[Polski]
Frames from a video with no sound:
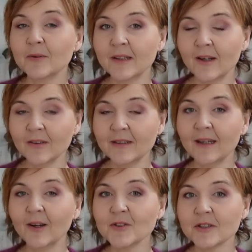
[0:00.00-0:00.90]
które od
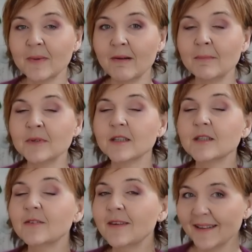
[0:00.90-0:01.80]
nich otrzymałam, mi się
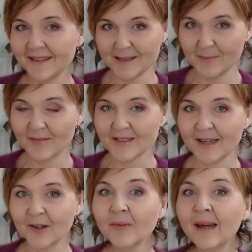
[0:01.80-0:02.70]
świetnie sprawdzają.